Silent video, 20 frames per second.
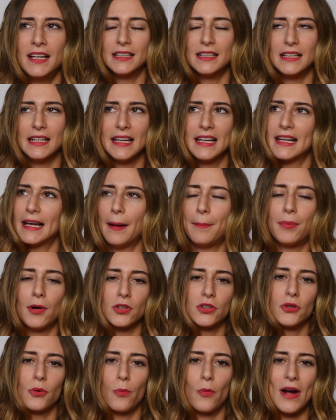uh, il
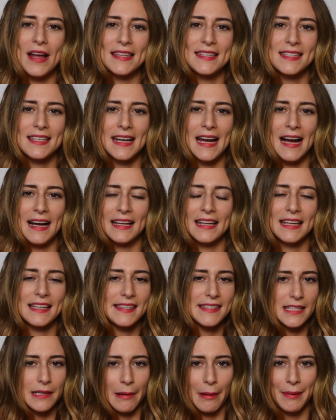cappotto può essere anche
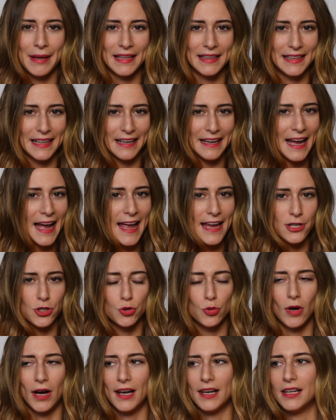estremamente
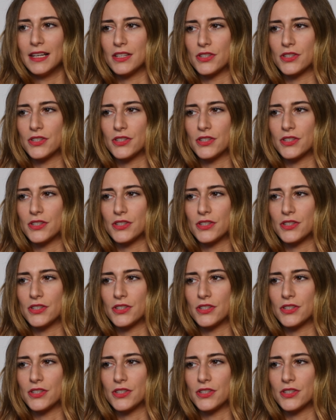casual,